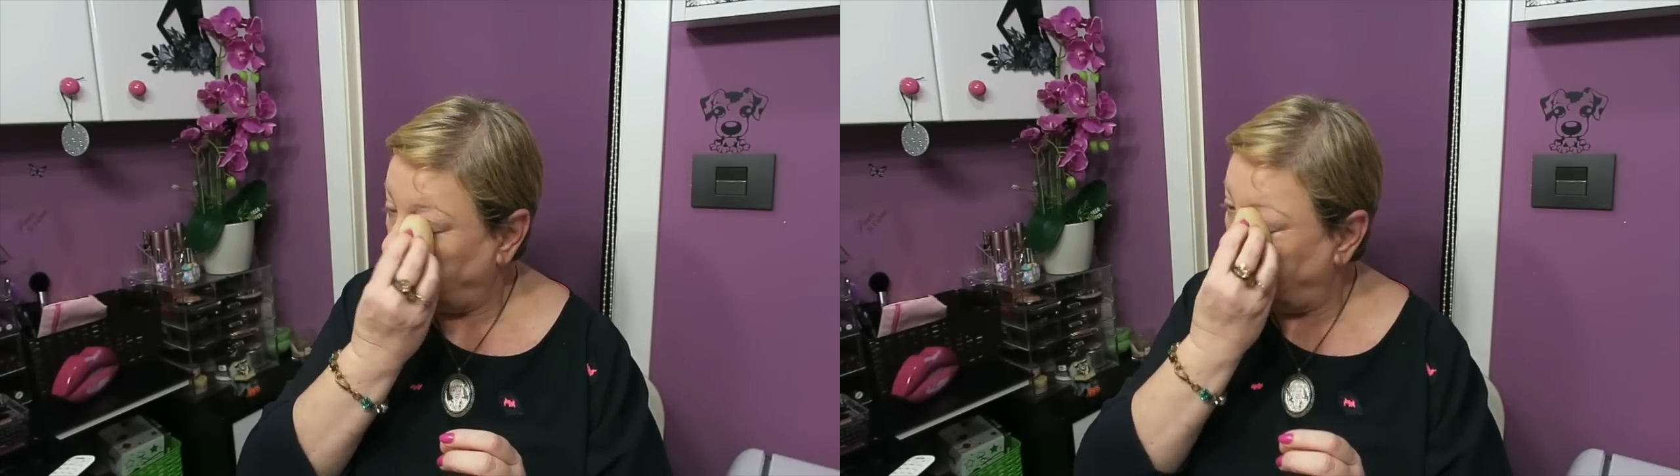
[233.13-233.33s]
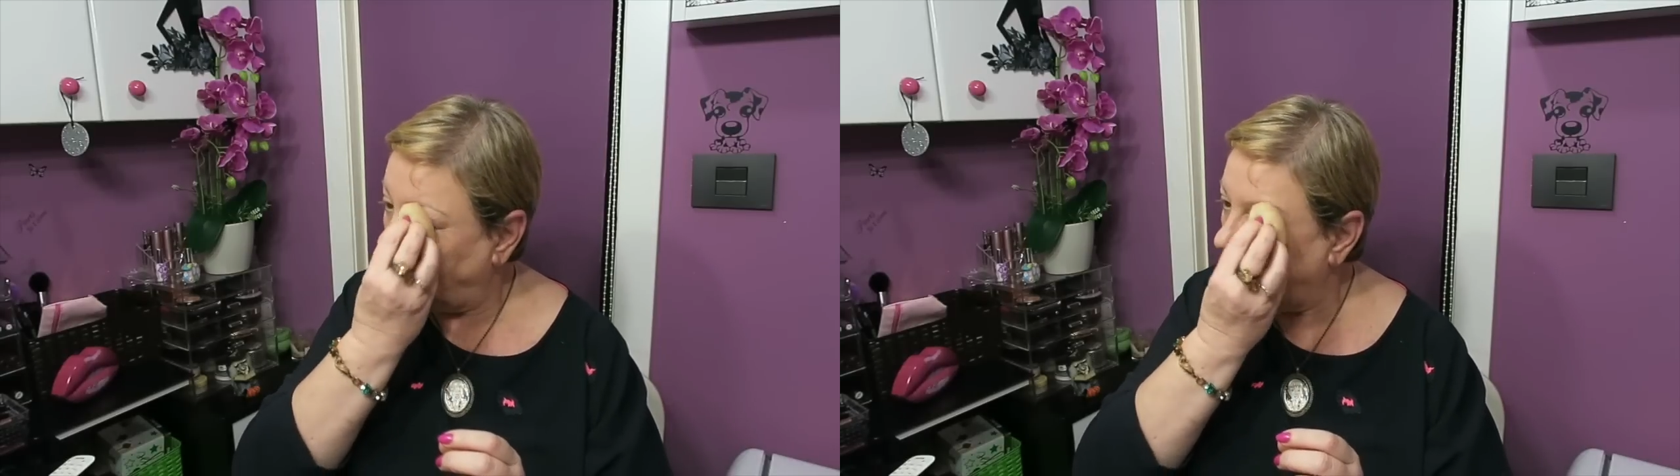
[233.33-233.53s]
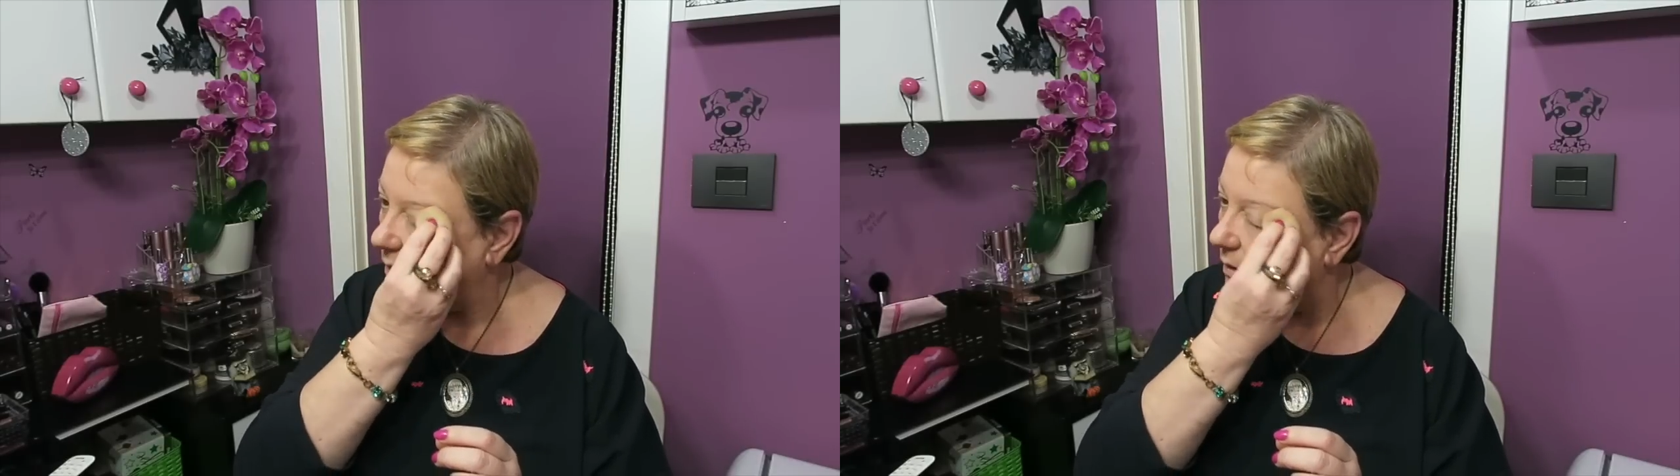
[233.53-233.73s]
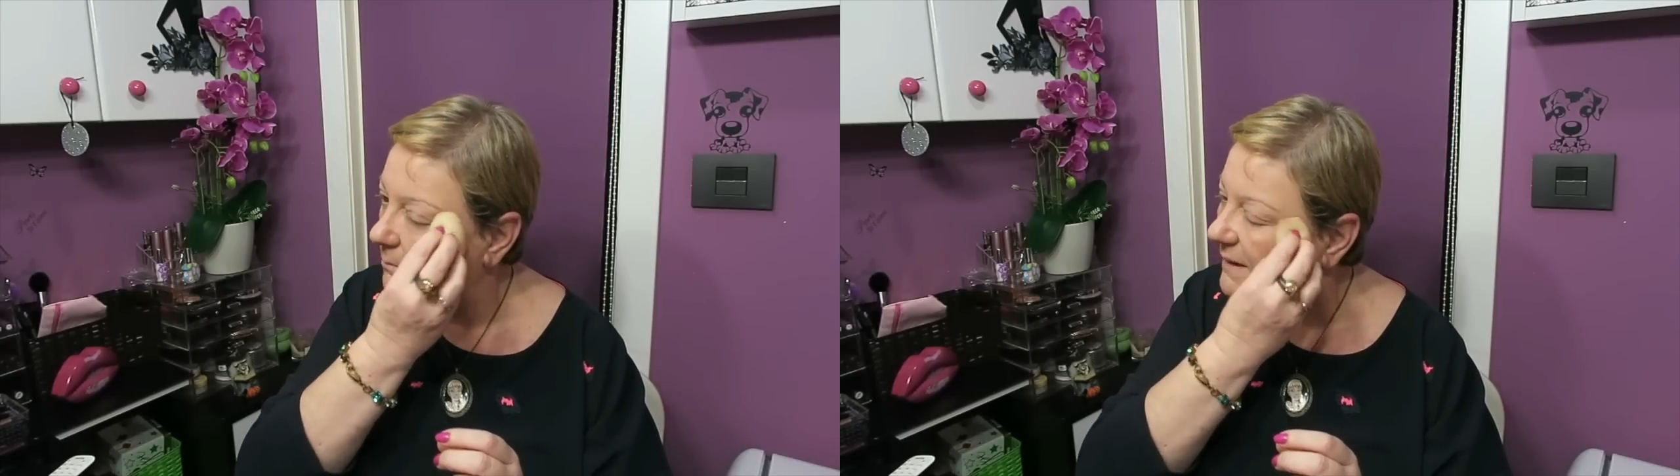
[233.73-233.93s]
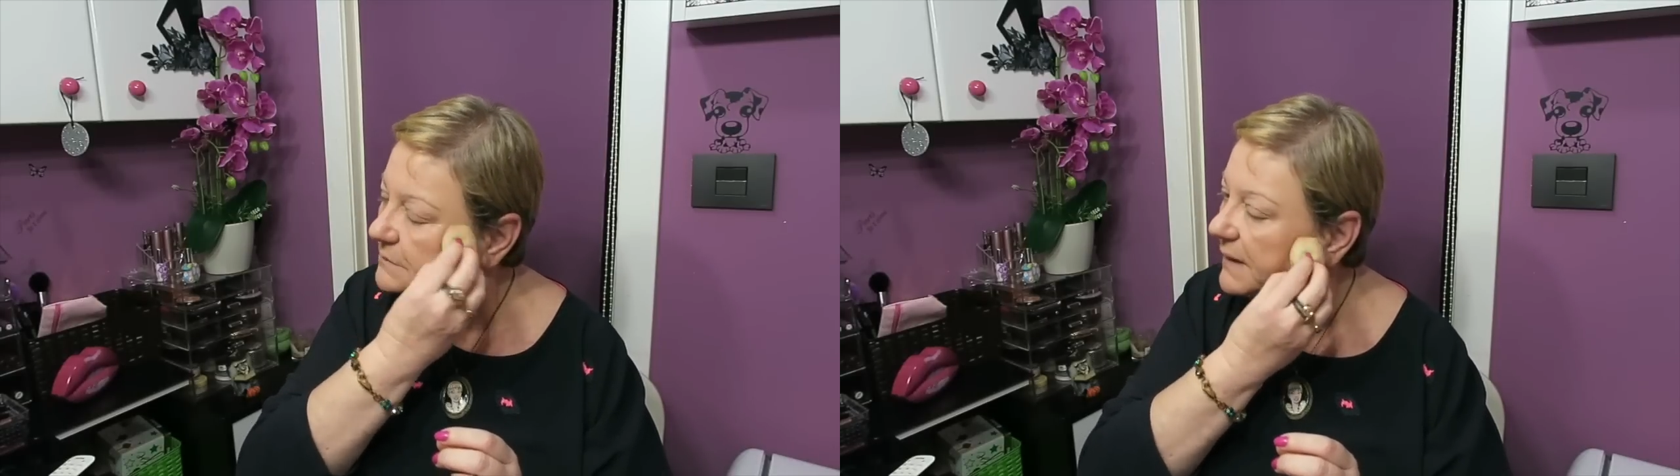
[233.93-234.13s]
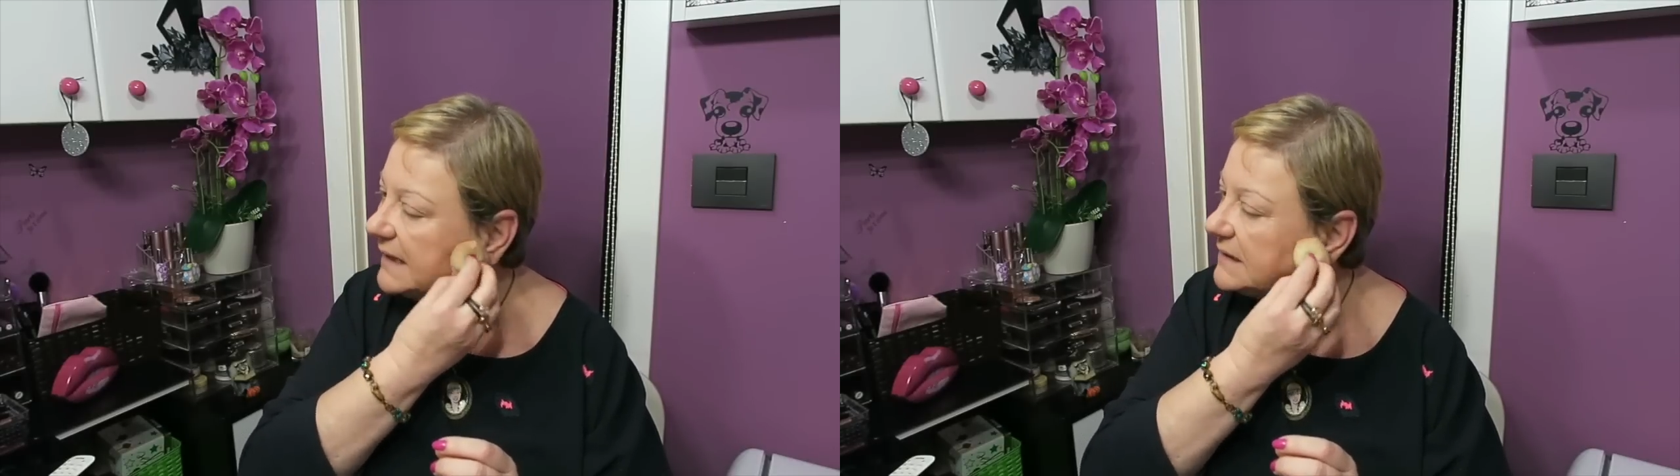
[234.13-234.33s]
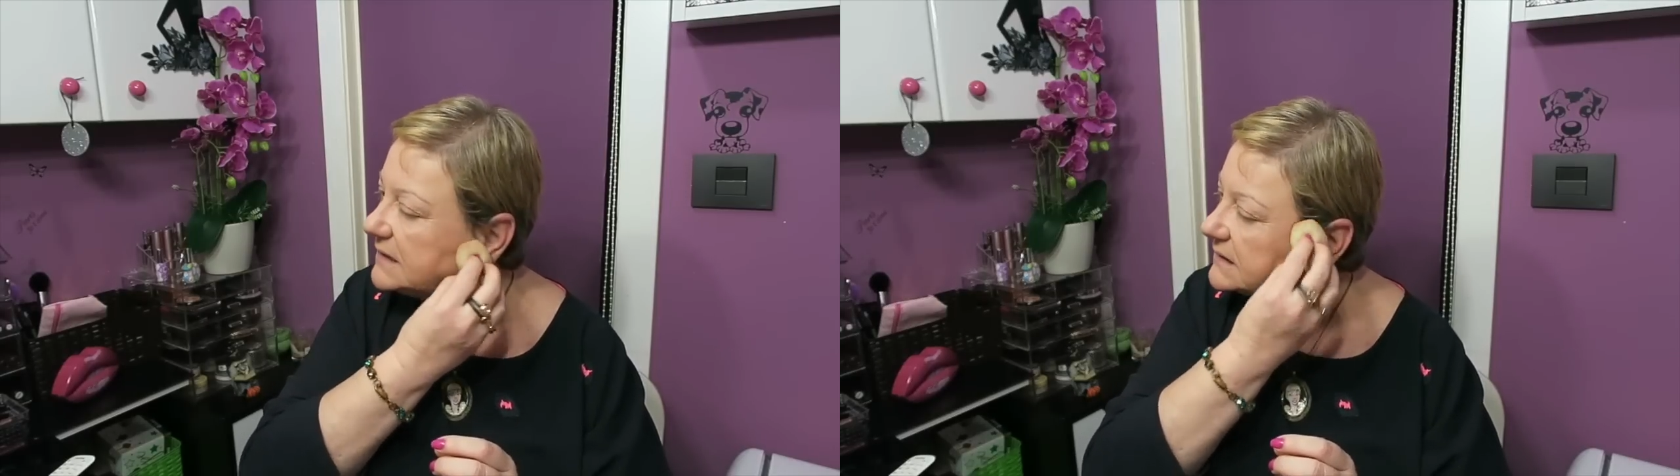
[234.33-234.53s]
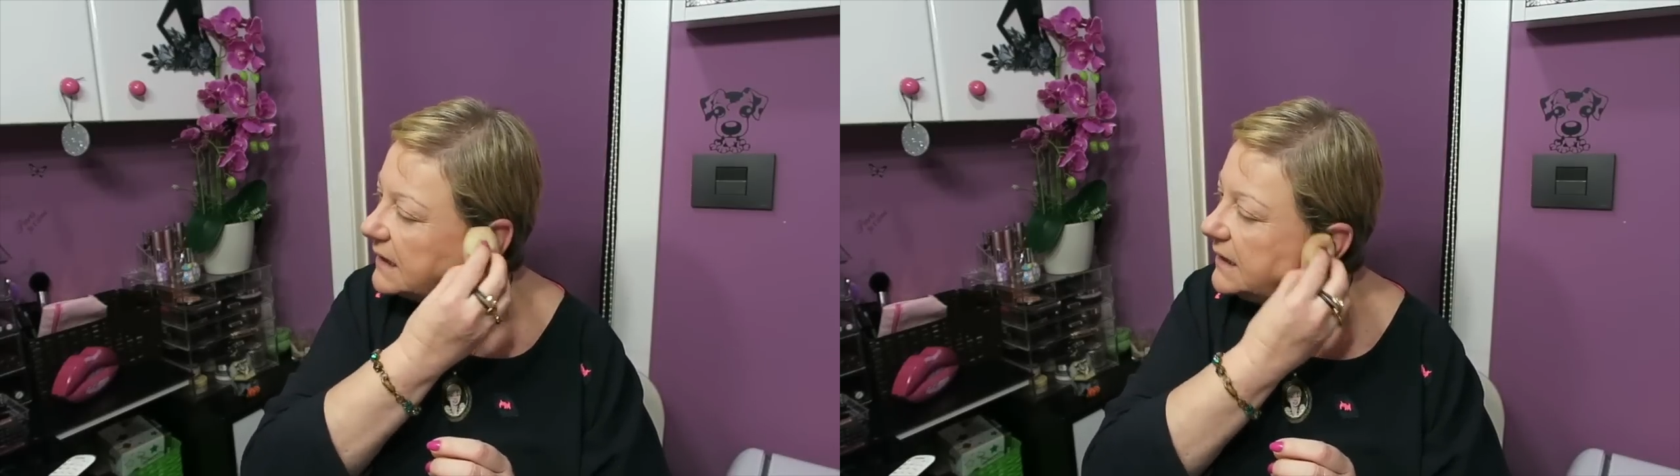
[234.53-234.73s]
eh, más
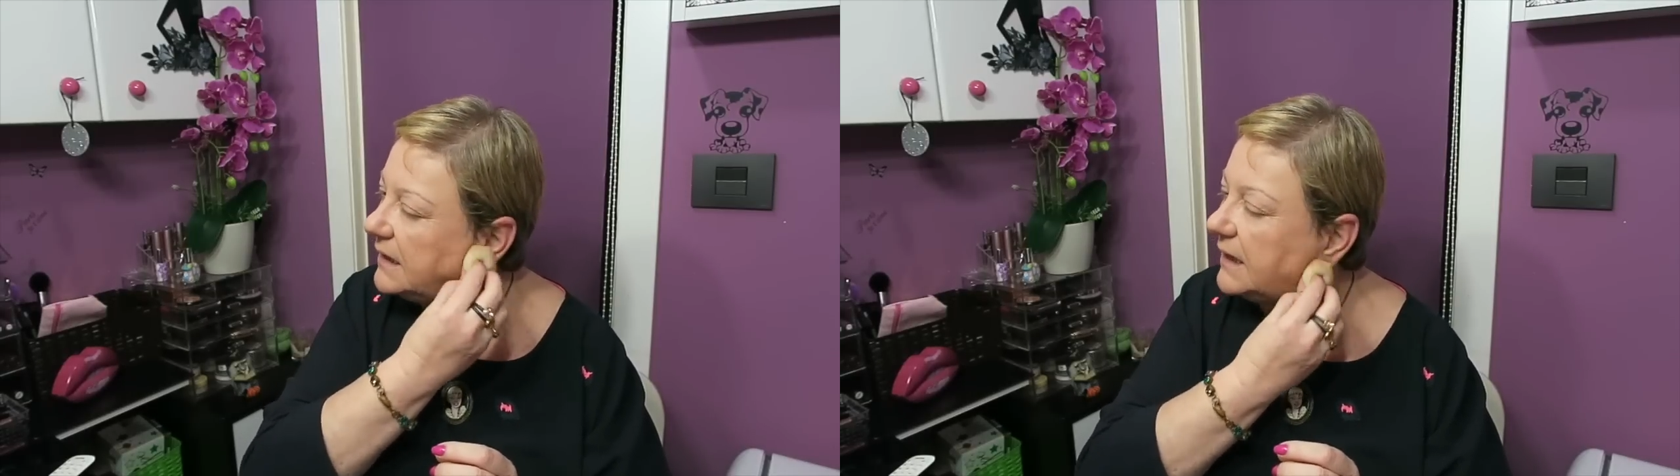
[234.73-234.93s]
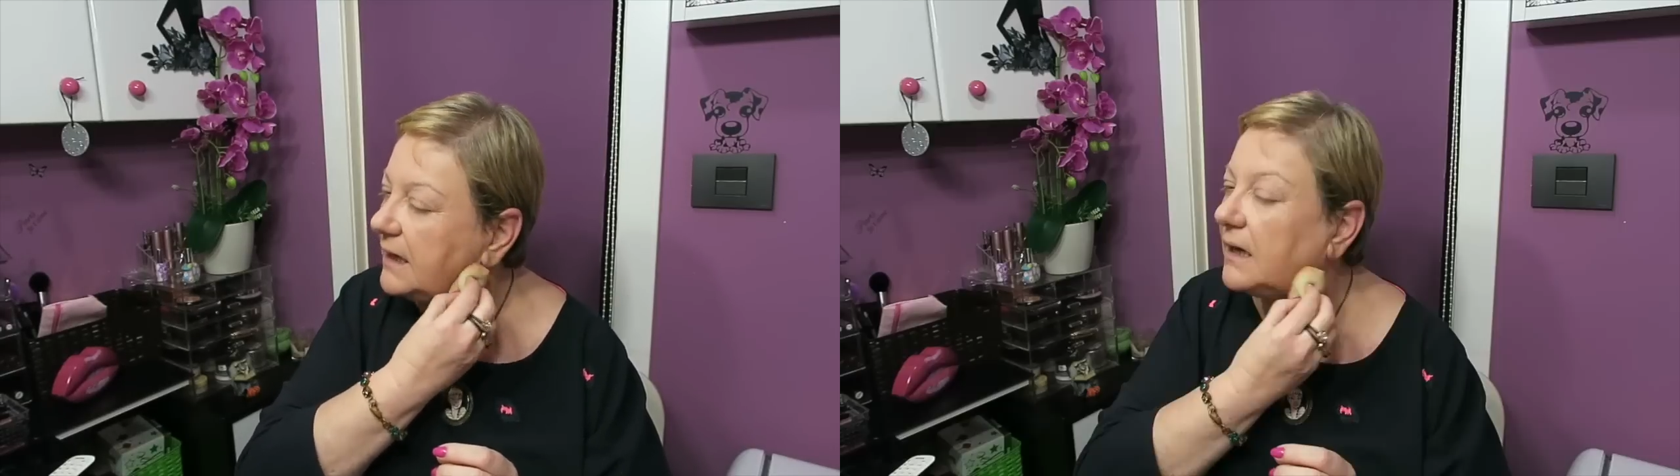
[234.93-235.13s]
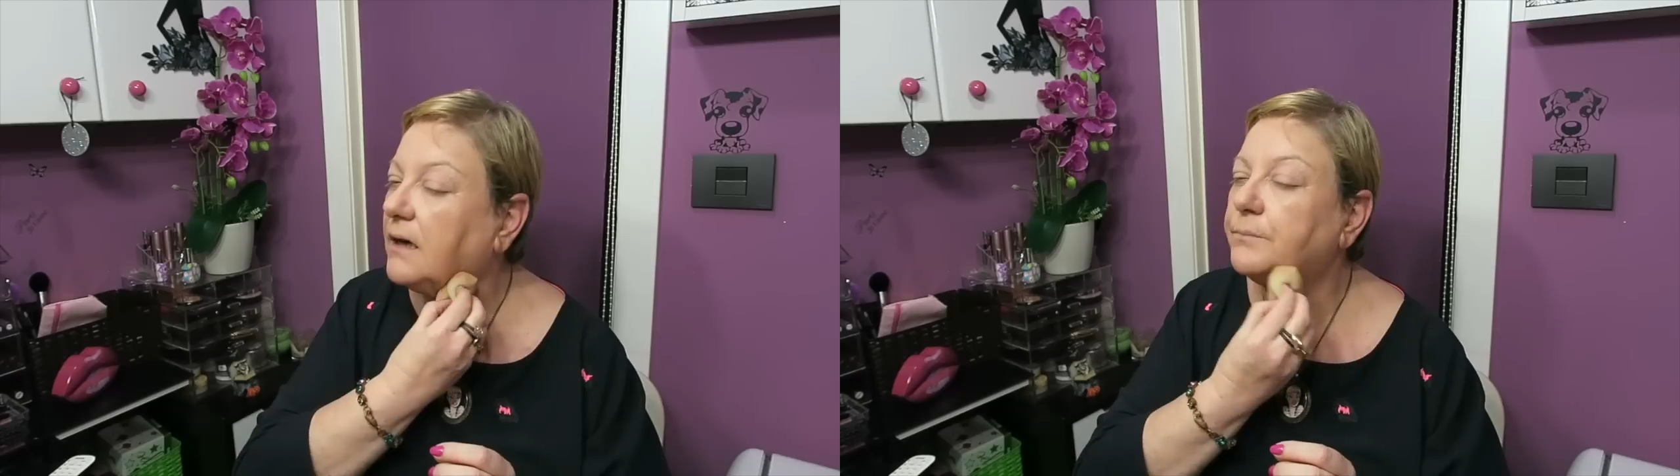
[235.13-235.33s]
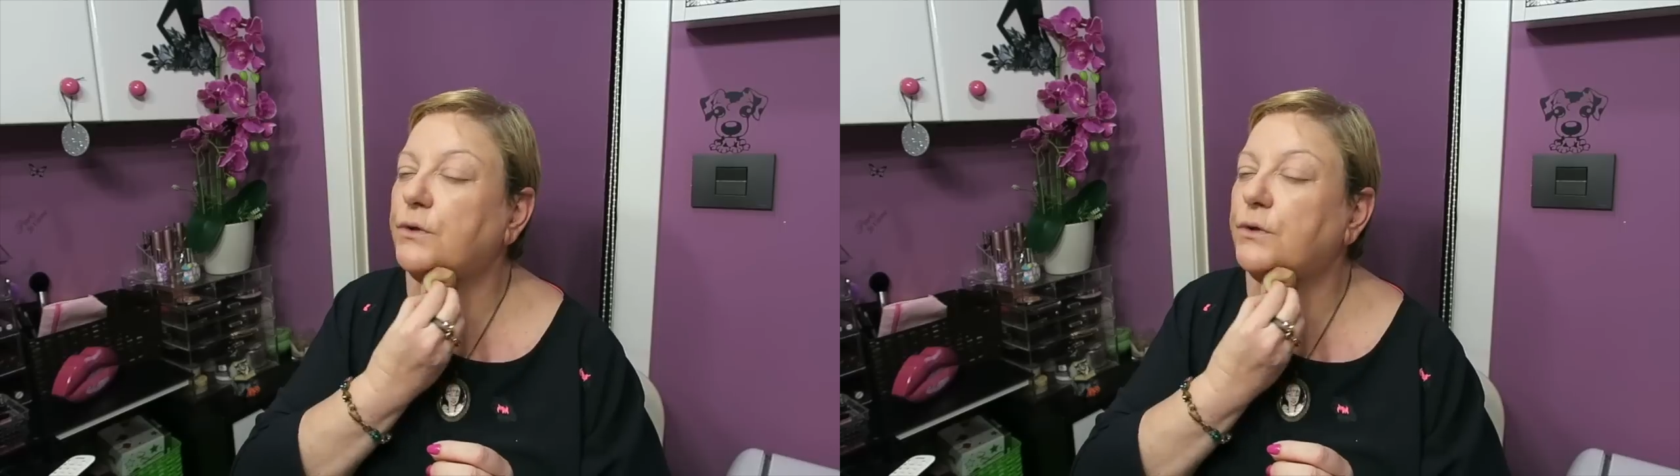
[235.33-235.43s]
blandas que la